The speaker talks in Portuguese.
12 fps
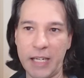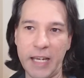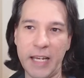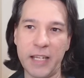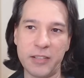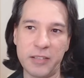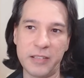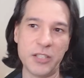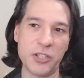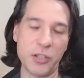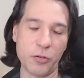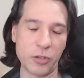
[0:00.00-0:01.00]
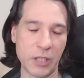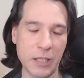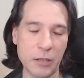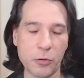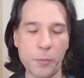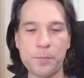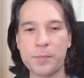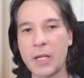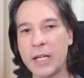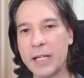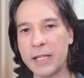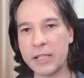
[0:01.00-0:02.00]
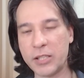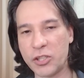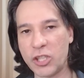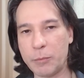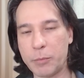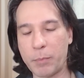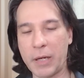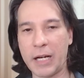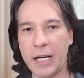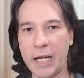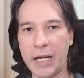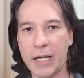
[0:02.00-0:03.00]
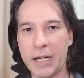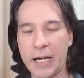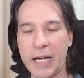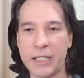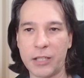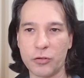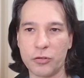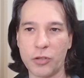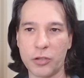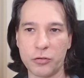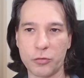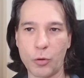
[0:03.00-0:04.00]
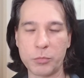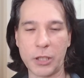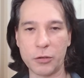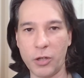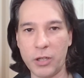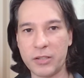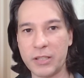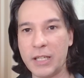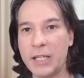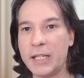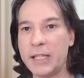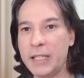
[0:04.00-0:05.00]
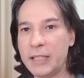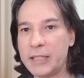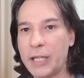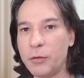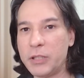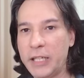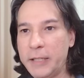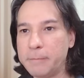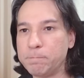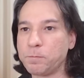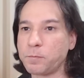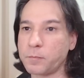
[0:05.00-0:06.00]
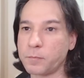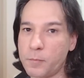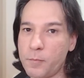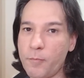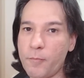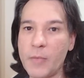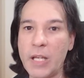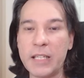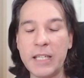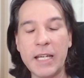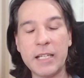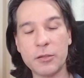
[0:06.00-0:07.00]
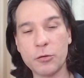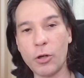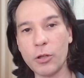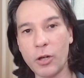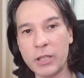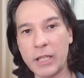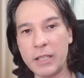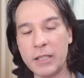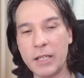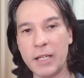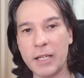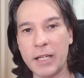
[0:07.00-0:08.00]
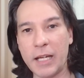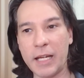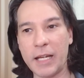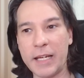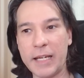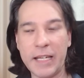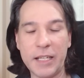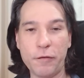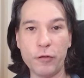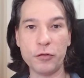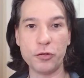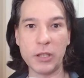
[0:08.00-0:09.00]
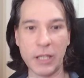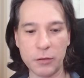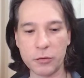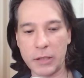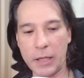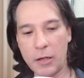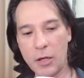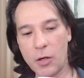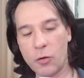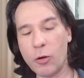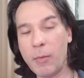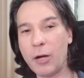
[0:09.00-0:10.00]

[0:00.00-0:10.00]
exigiram tanto esse chip a, a, aqui nos nossos computadores, então que, que eles coloquem é, ele funcionando, né? Uma